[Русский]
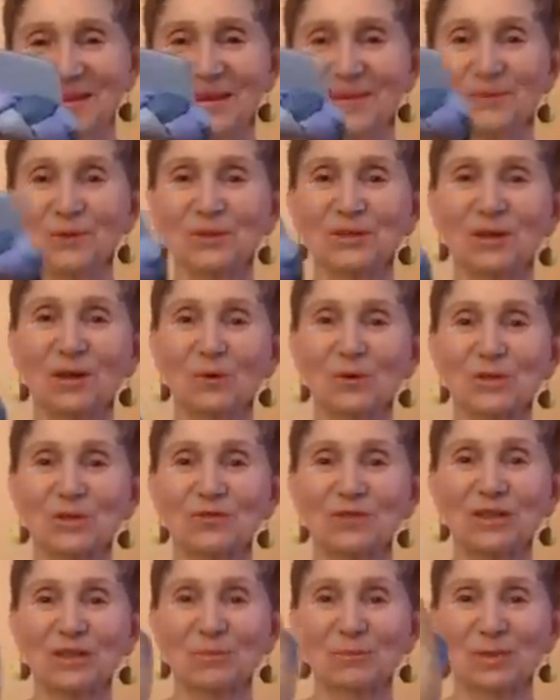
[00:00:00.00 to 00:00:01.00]
Вот я уже
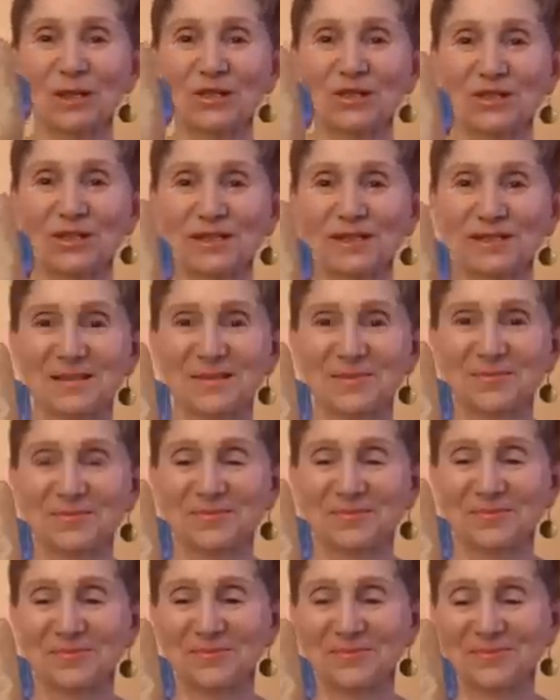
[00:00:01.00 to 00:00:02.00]
в них прошлась.
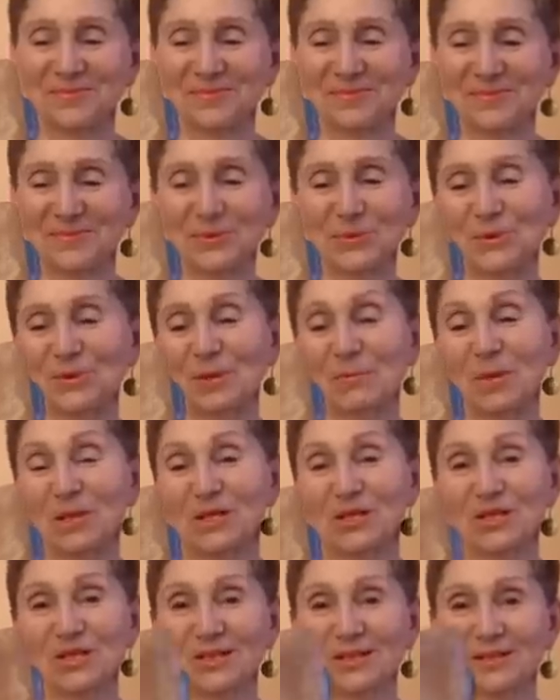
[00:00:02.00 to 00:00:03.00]
Ну, до
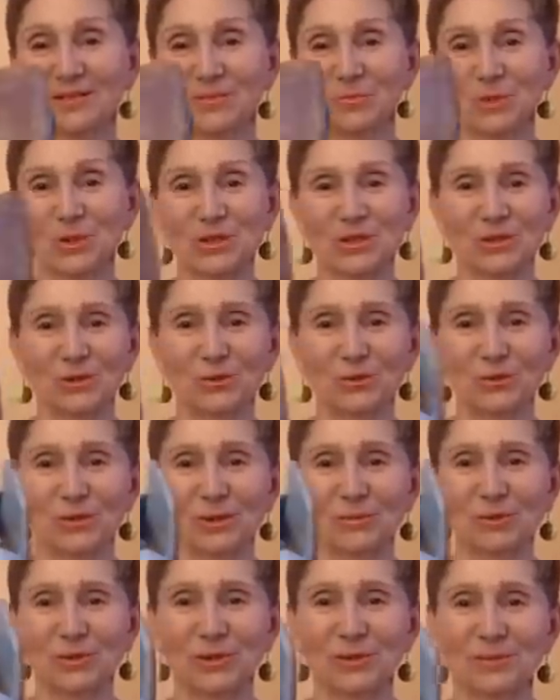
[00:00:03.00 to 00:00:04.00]
машины, в машину и
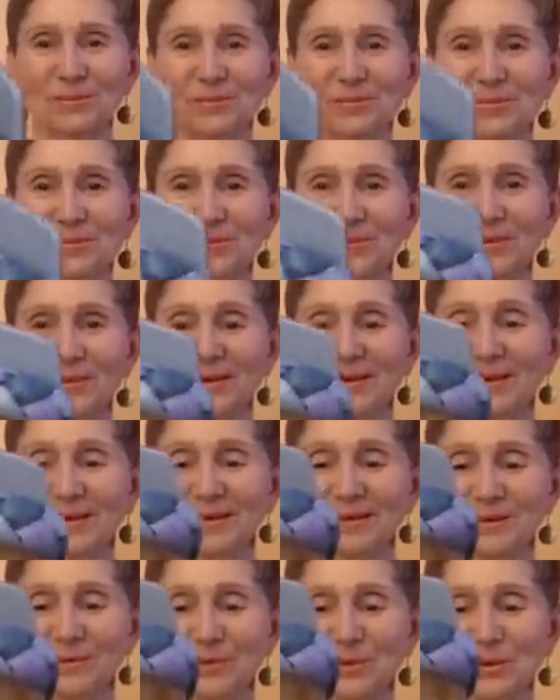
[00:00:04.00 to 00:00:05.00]
домой.
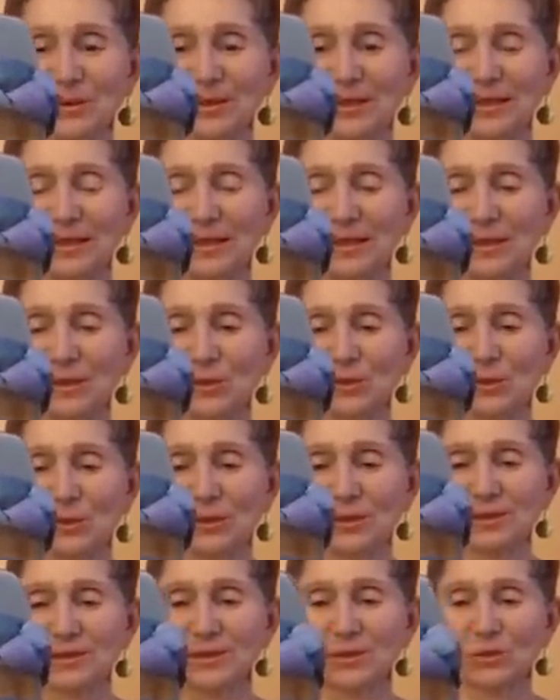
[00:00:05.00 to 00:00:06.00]
Вот эту
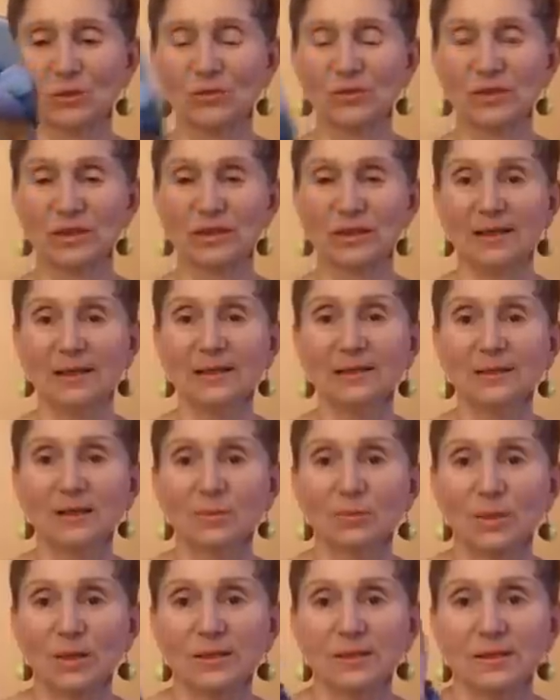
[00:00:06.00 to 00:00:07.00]
красоту взяла. Это
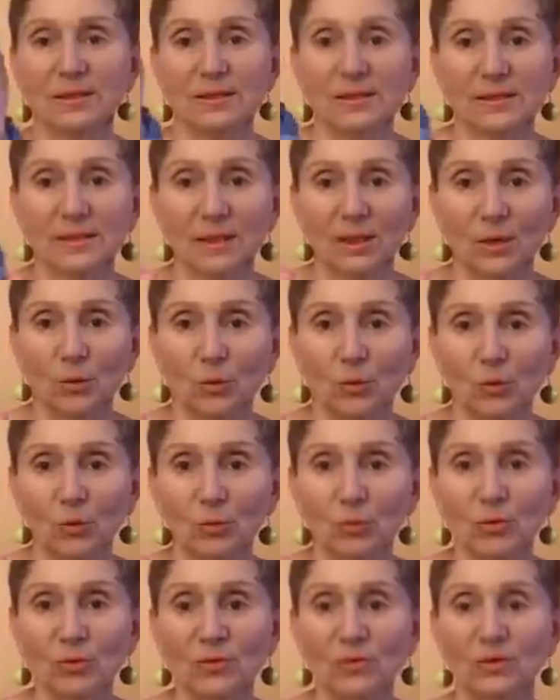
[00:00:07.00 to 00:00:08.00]
бразильская
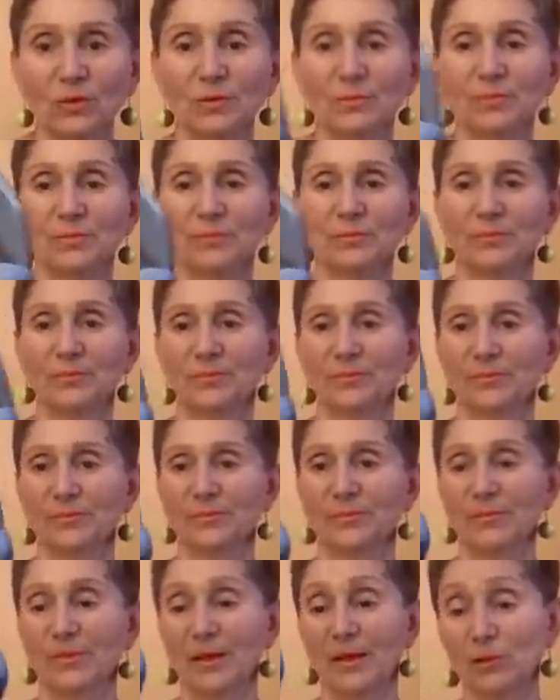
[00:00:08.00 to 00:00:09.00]
обувь.
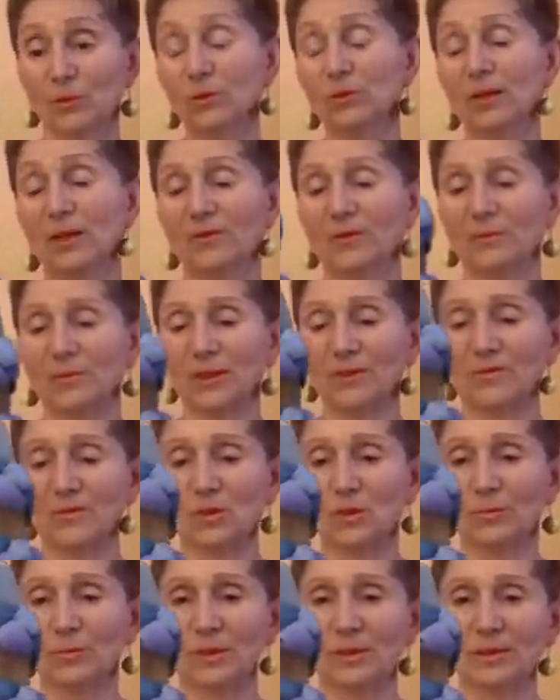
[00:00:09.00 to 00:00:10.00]
Ну, я вам там
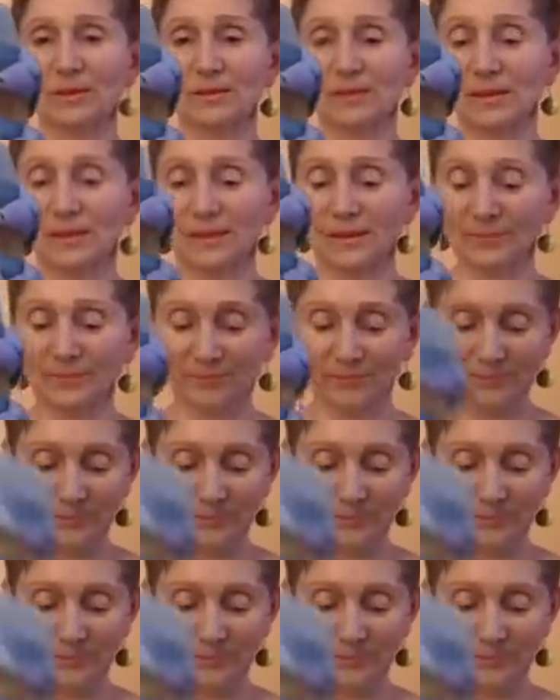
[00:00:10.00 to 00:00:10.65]
все показала.